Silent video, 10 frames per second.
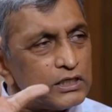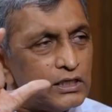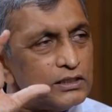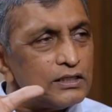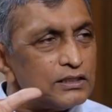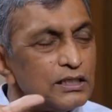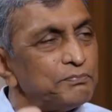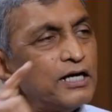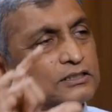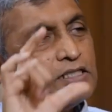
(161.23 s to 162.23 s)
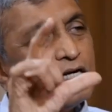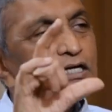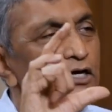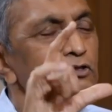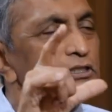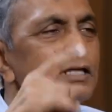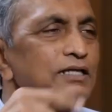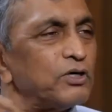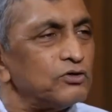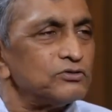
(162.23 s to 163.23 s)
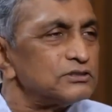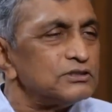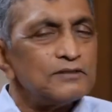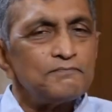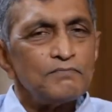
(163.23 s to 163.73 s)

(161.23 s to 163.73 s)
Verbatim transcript: చేయగలిగినట్టయితే పార్టీలన్నీ కదులుతాయని నమ్మకం వచ్చింది